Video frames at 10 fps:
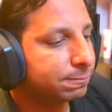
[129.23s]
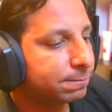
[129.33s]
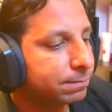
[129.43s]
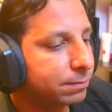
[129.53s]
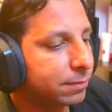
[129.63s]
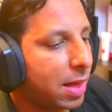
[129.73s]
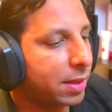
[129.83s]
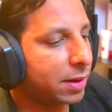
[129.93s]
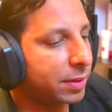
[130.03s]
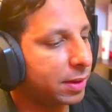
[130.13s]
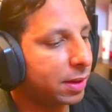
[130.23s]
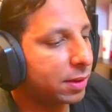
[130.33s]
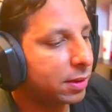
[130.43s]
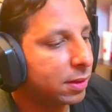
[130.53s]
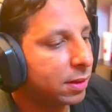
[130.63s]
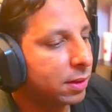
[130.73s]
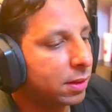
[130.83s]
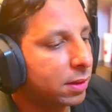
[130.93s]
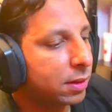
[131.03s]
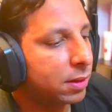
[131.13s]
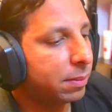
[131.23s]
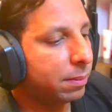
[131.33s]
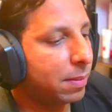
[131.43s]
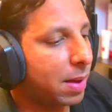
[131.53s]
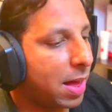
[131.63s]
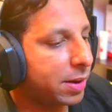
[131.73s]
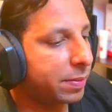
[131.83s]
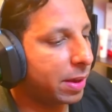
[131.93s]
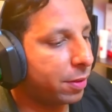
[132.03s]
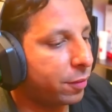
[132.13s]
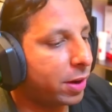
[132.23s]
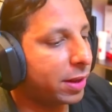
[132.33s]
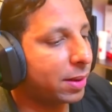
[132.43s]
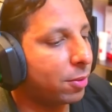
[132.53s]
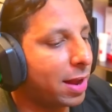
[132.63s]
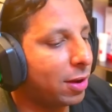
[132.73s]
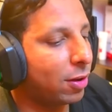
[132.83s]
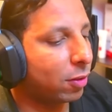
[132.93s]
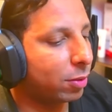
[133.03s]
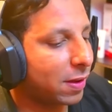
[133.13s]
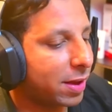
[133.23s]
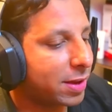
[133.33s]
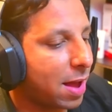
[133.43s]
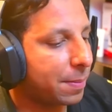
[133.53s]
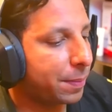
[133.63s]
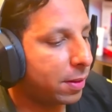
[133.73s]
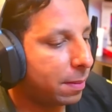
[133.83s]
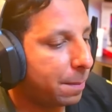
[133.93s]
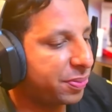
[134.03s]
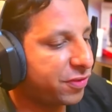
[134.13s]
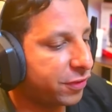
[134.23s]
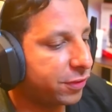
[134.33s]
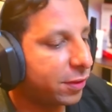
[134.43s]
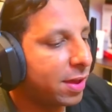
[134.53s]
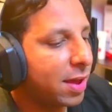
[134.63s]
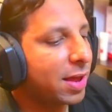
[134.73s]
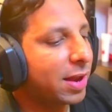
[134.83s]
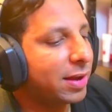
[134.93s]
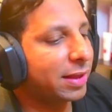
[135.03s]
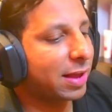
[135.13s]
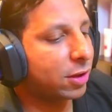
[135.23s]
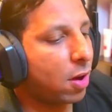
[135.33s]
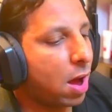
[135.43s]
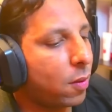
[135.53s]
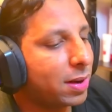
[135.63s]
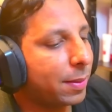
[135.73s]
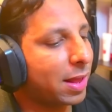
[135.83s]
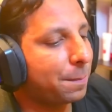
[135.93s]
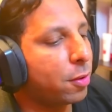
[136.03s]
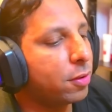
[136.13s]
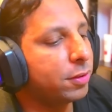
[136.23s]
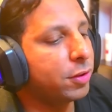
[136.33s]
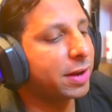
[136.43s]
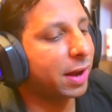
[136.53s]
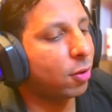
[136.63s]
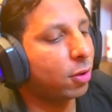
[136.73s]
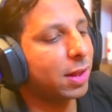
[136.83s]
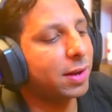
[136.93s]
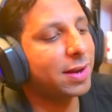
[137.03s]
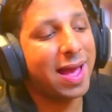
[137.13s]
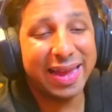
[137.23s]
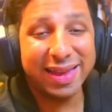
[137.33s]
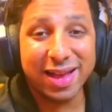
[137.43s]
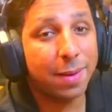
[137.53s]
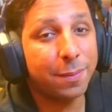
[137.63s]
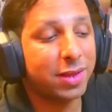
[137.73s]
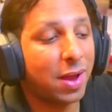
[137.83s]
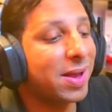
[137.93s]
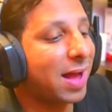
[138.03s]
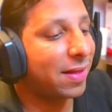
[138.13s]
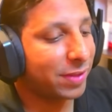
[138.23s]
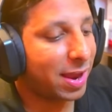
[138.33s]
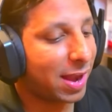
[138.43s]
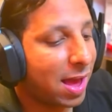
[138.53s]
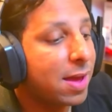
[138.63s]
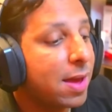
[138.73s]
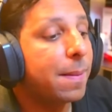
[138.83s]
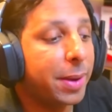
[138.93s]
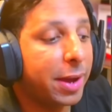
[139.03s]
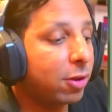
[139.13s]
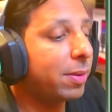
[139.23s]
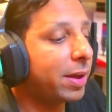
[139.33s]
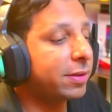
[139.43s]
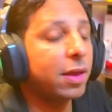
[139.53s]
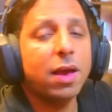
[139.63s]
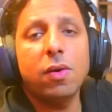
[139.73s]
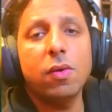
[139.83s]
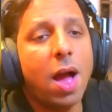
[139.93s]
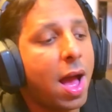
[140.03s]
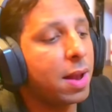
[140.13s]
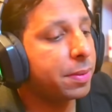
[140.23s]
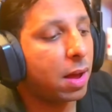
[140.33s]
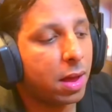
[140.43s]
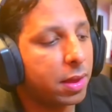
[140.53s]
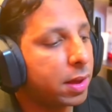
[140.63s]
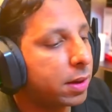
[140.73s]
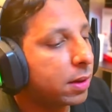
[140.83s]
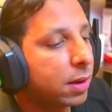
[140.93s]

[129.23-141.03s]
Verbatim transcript: Madre mía. Madre mía. Pues bueno, ahí tenemos el, como estaba el campo. Le sacó agua y la verdad, pum, ni rebota ni nada. El del campo estaba en candela. Pero Messi ¿Qué que jugar, brother.